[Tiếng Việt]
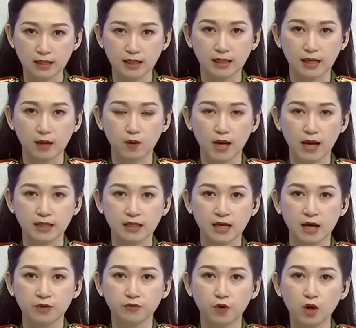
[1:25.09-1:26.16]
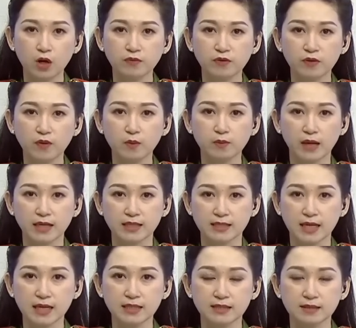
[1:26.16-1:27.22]
tỉnh Lào Cai phối hợp với Phòng Cảnh
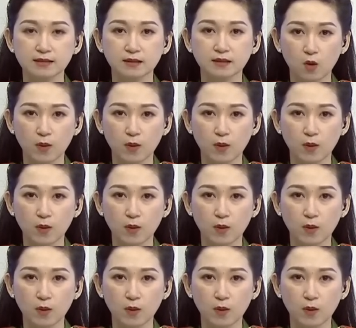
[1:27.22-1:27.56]
sát hình sự